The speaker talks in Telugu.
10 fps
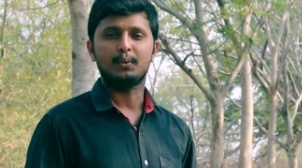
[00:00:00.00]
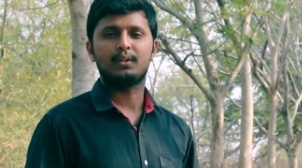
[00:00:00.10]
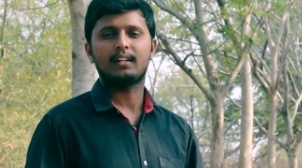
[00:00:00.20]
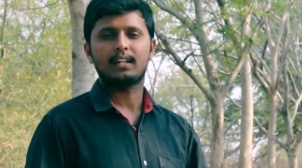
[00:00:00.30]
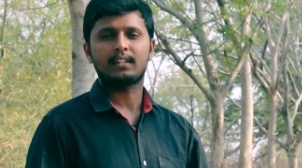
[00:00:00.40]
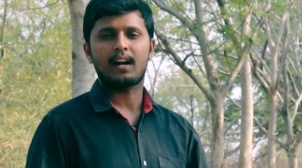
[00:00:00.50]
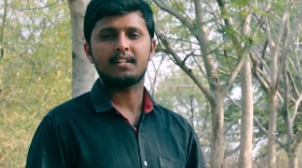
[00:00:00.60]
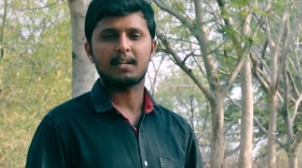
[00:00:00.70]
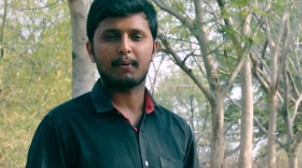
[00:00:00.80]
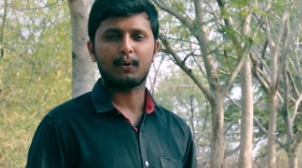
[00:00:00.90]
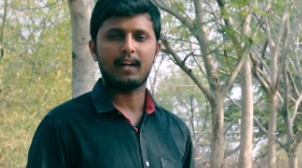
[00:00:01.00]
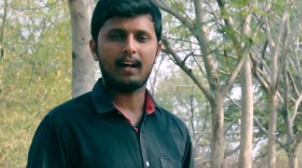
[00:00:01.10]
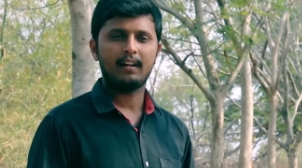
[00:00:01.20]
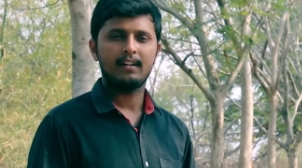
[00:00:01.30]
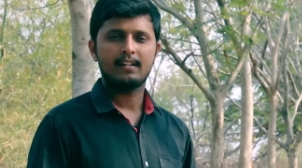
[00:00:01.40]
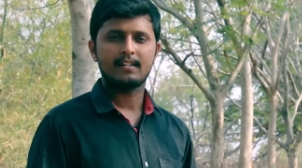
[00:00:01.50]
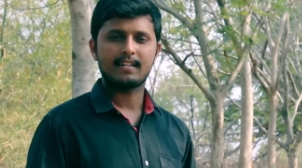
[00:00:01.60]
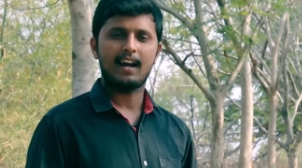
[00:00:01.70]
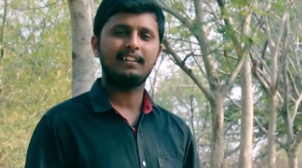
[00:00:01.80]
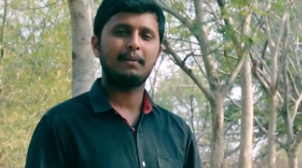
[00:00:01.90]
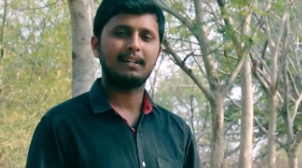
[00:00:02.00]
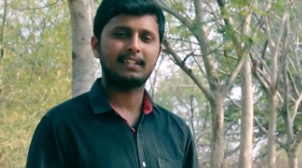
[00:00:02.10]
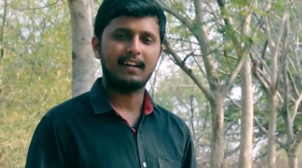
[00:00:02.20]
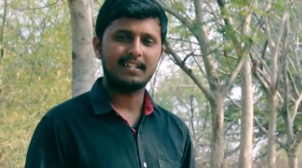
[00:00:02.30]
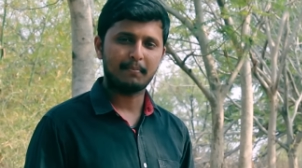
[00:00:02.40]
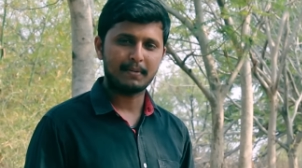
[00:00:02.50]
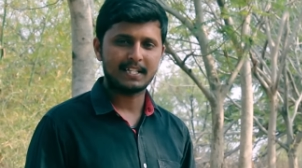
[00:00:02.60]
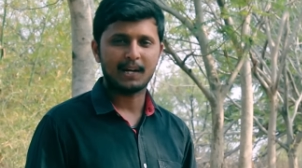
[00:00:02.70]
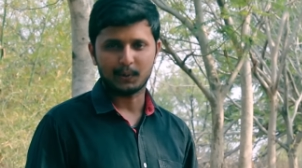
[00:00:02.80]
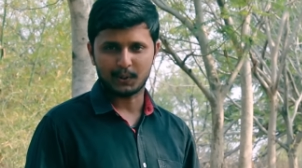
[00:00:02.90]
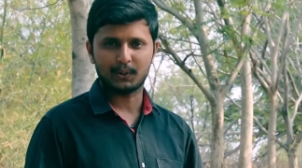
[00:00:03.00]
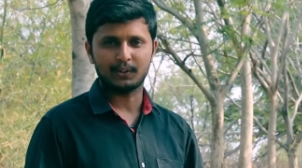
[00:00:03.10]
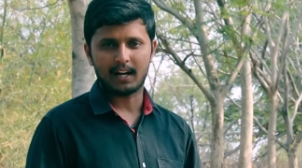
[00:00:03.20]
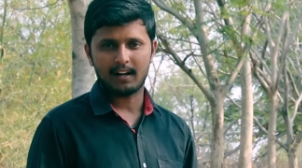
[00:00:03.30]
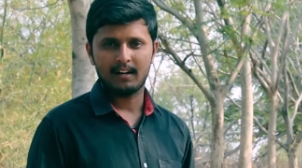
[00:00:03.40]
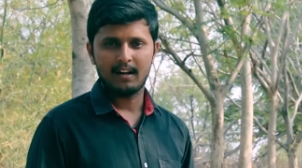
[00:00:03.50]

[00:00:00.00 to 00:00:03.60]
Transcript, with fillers: యుద్ధతంత్రాన్ని చెప్పకుండా శాంతి మంత్రాన్ని జపిస్తే కుదురుతుందా